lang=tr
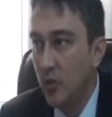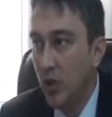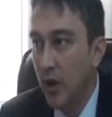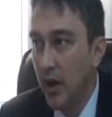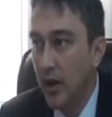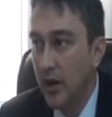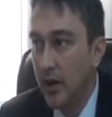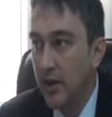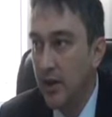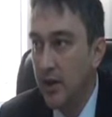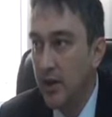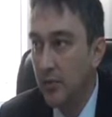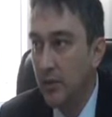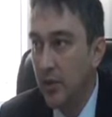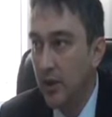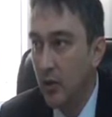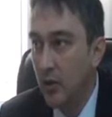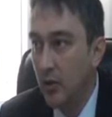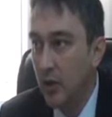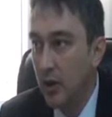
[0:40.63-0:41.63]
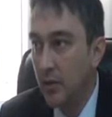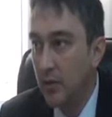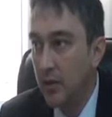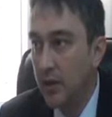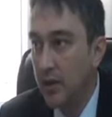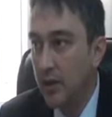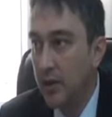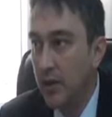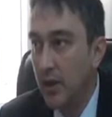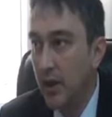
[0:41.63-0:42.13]
Bu aile hekimleri
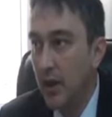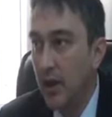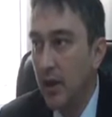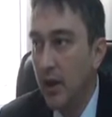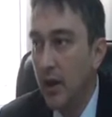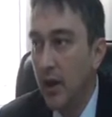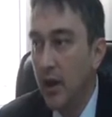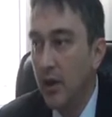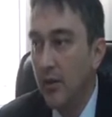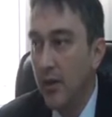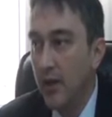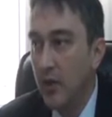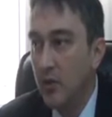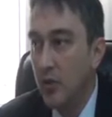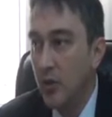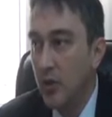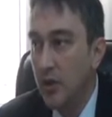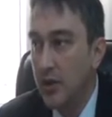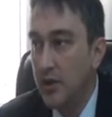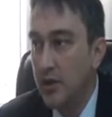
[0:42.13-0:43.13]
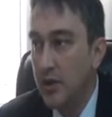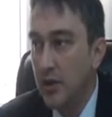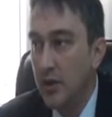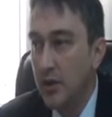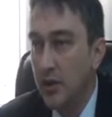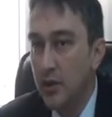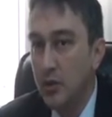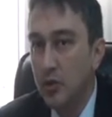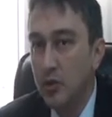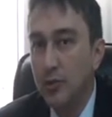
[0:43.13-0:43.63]
olabilir enfeksiyon
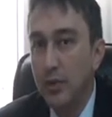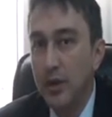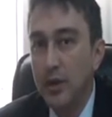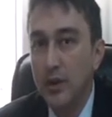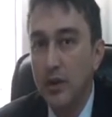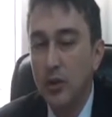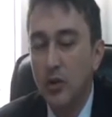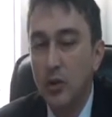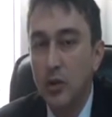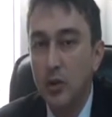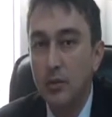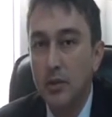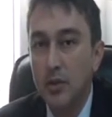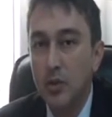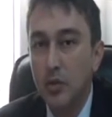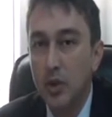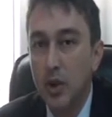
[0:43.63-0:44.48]
hastalıkları uzmanları olabilir,